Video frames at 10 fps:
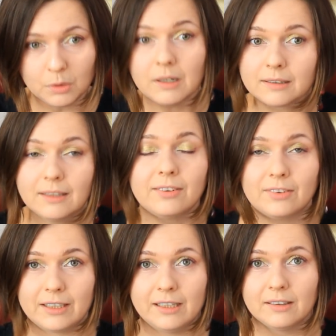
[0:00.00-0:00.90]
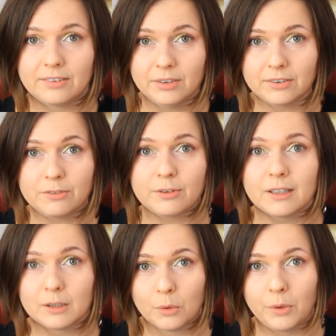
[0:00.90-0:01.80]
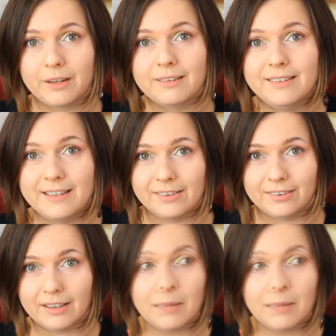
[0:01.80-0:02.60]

когда состоялась выставка 010.